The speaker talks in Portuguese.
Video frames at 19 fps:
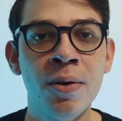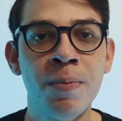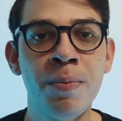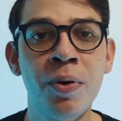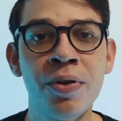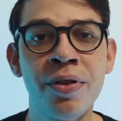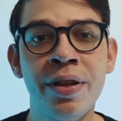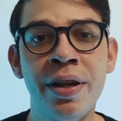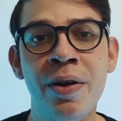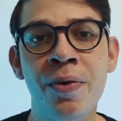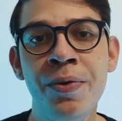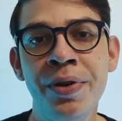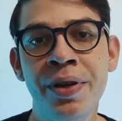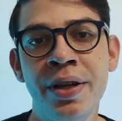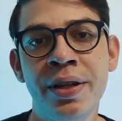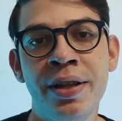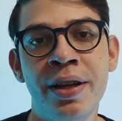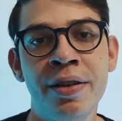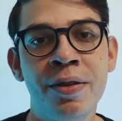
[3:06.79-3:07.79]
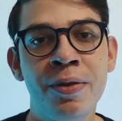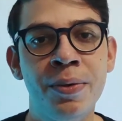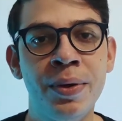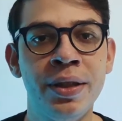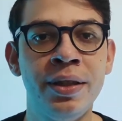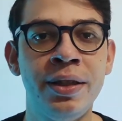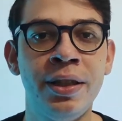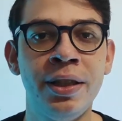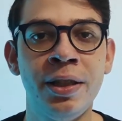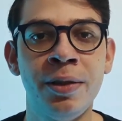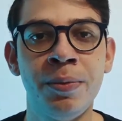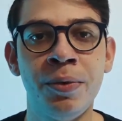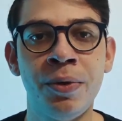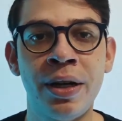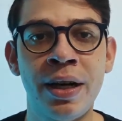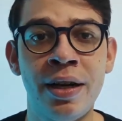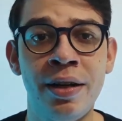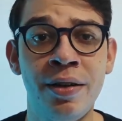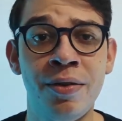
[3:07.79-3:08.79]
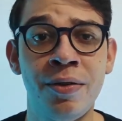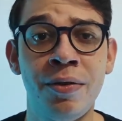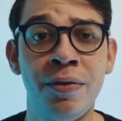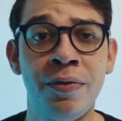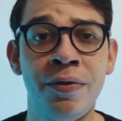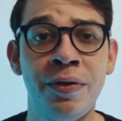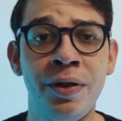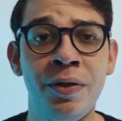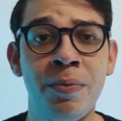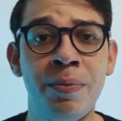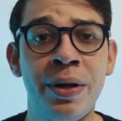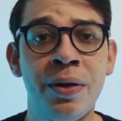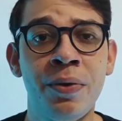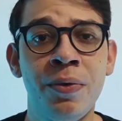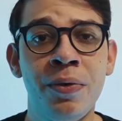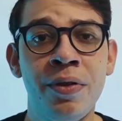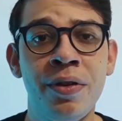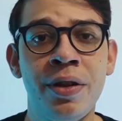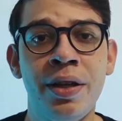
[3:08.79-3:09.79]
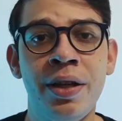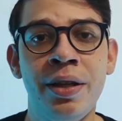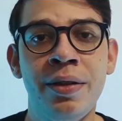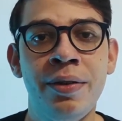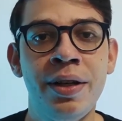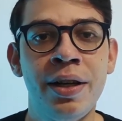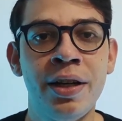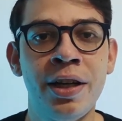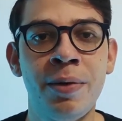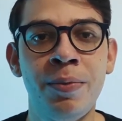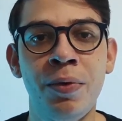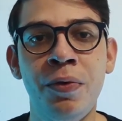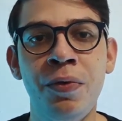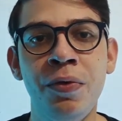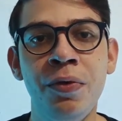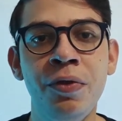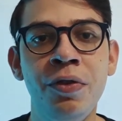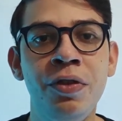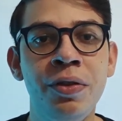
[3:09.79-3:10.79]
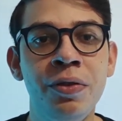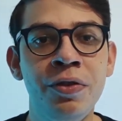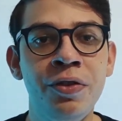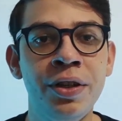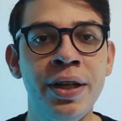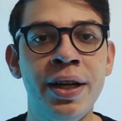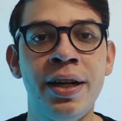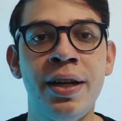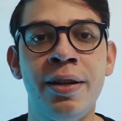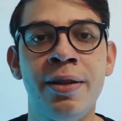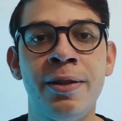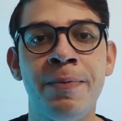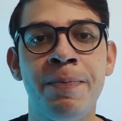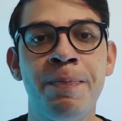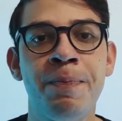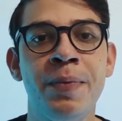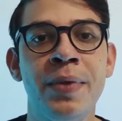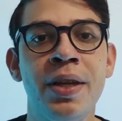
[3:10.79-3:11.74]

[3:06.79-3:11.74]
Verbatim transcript: Por ser a única da sua tribo, Kali sofreu preconceito e acabou fugindo de casa.